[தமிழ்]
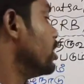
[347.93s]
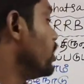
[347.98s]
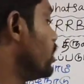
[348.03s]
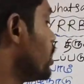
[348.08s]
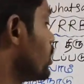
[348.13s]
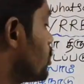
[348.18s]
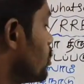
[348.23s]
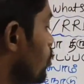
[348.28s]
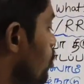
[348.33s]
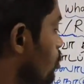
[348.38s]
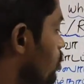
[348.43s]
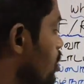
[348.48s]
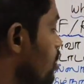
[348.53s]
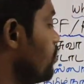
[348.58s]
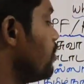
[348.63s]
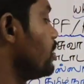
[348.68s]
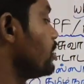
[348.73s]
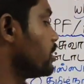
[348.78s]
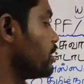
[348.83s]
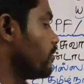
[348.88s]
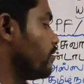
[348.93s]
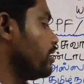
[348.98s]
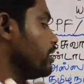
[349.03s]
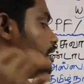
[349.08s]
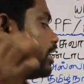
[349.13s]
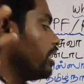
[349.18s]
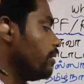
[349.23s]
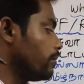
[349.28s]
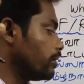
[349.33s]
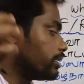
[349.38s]
நெக்ஸ்ட் கொஸ்டின் நம்பர் செவன்
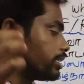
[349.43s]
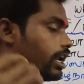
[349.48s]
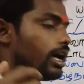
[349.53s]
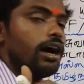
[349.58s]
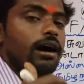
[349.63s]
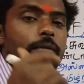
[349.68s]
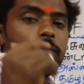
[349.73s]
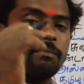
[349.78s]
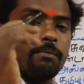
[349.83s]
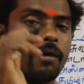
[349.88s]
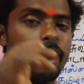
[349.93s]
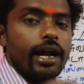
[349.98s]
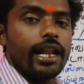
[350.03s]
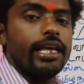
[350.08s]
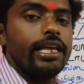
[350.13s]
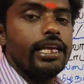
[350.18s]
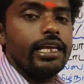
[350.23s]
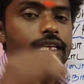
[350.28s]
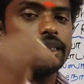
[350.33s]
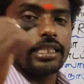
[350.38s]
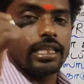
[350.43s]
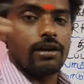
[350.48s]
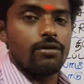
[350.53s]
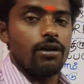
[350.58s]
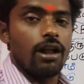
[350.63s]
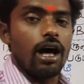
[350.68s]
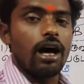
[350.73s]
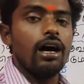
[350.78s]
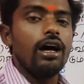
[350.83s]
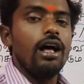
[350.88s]
ஏழு பார்த்தீங்கன்னா மடை
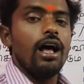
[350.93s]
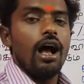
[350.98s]
திருவிழா